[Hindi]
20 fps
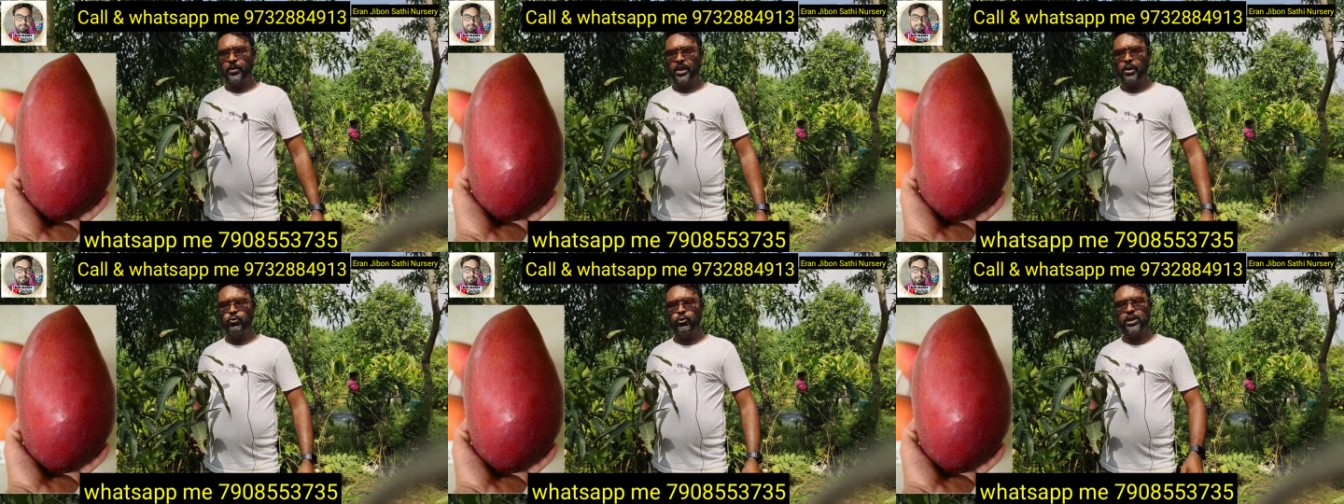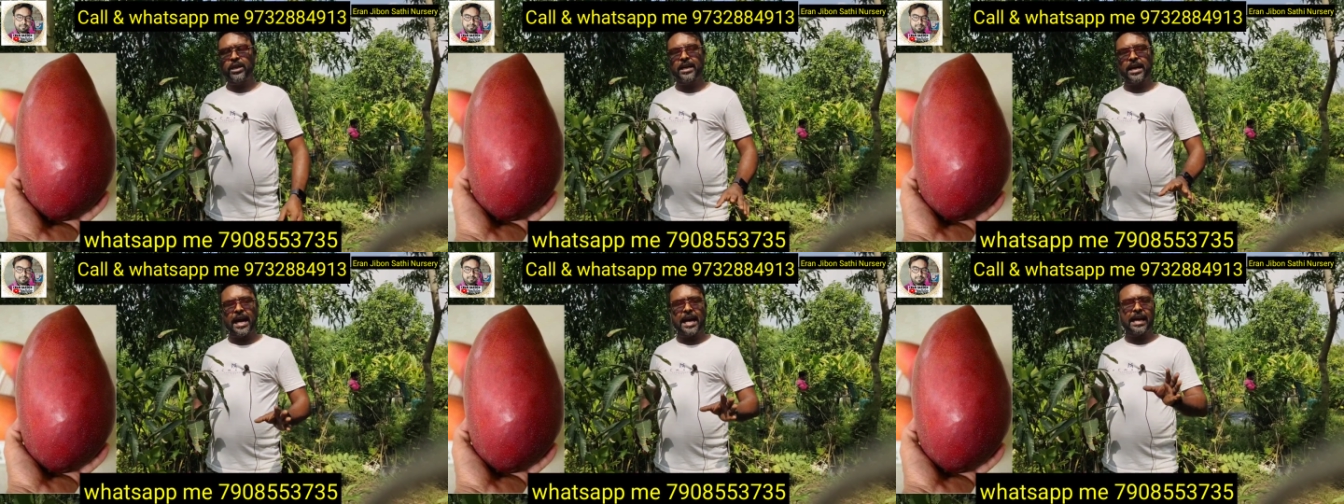
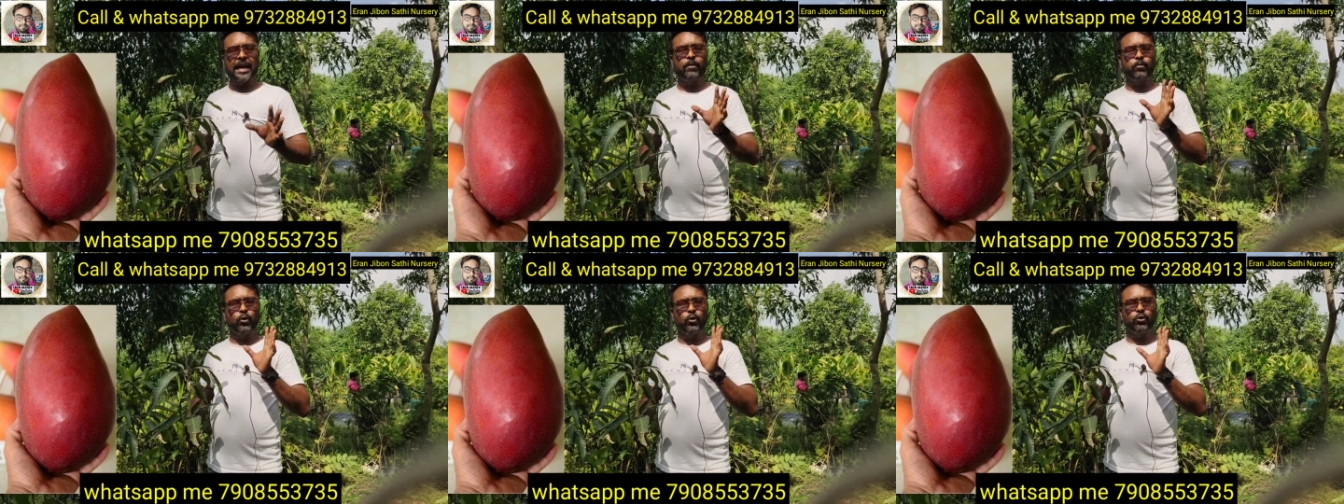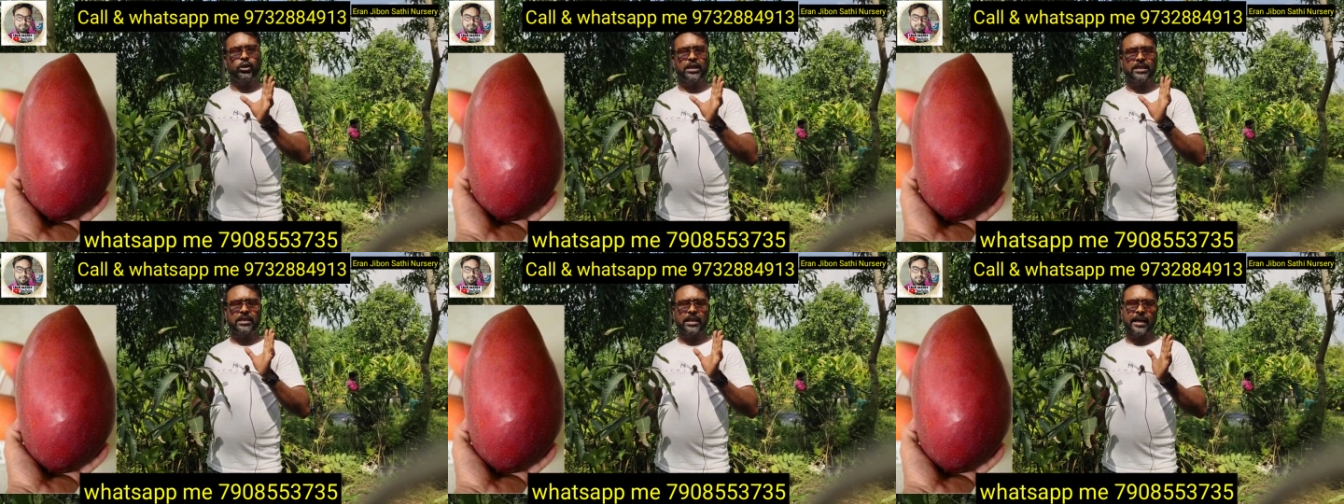उसका कलर
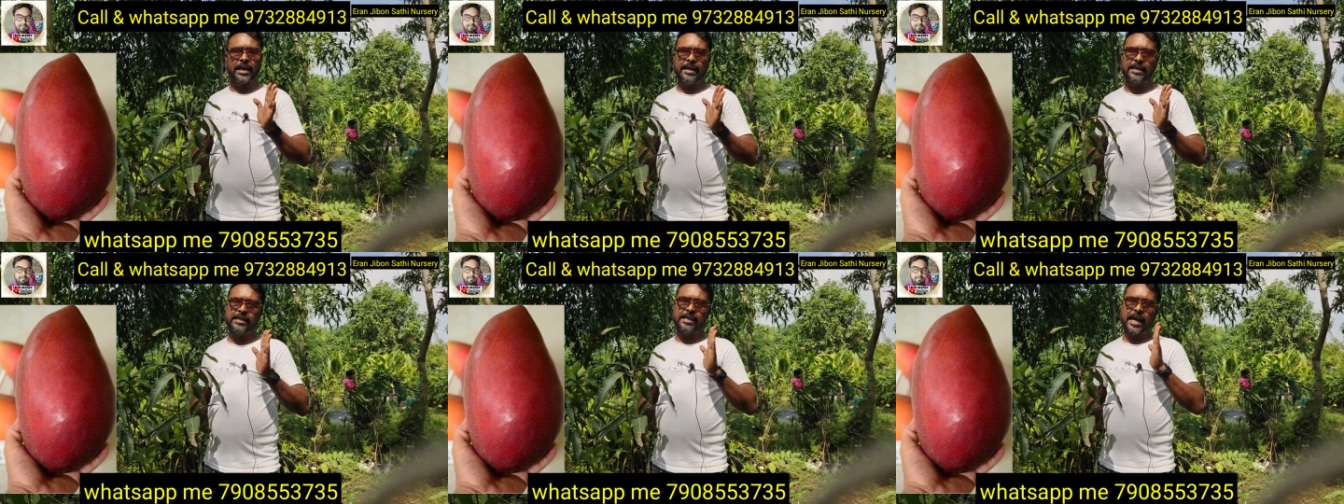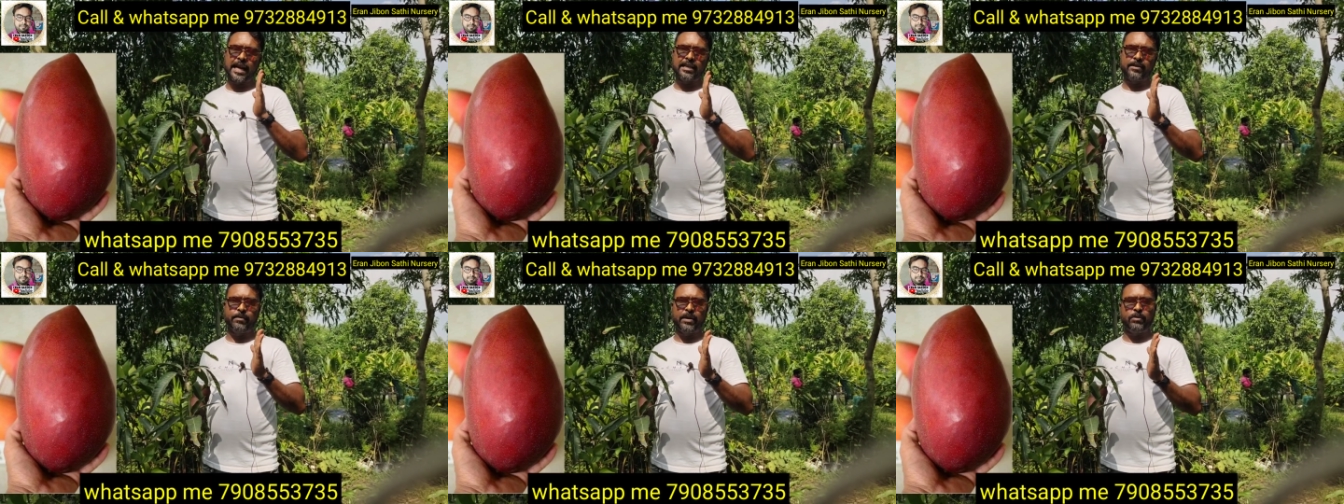बहुत अच्छा है
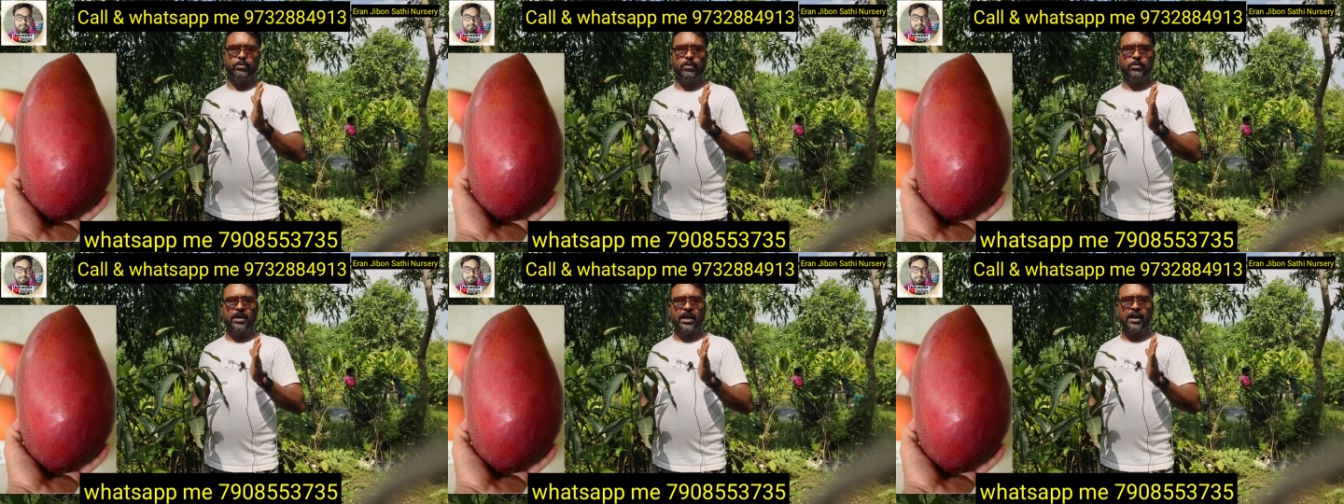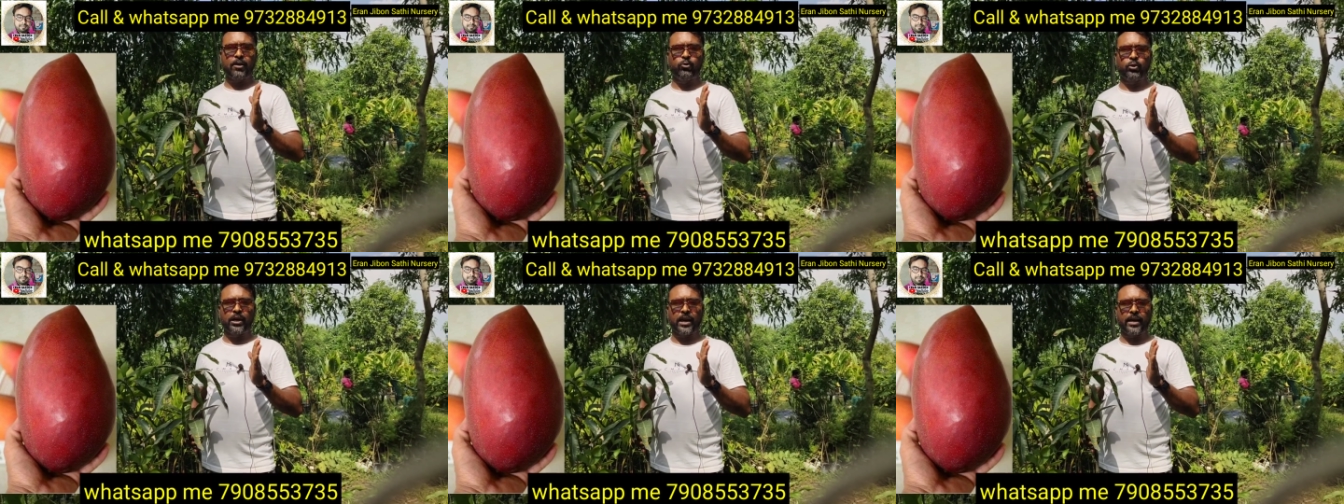साइज में भी बड़ा
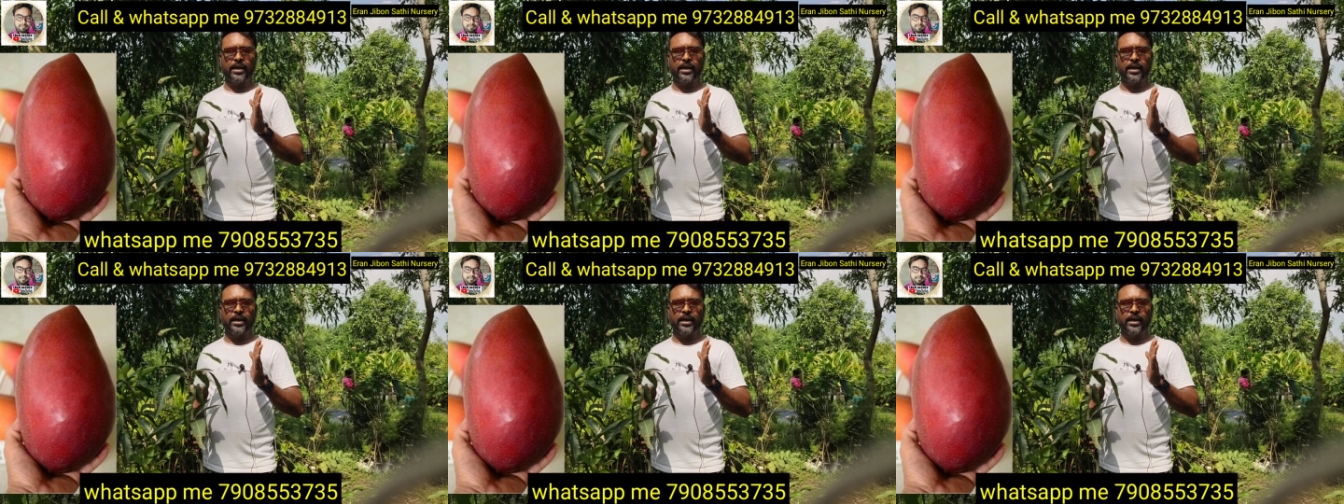होता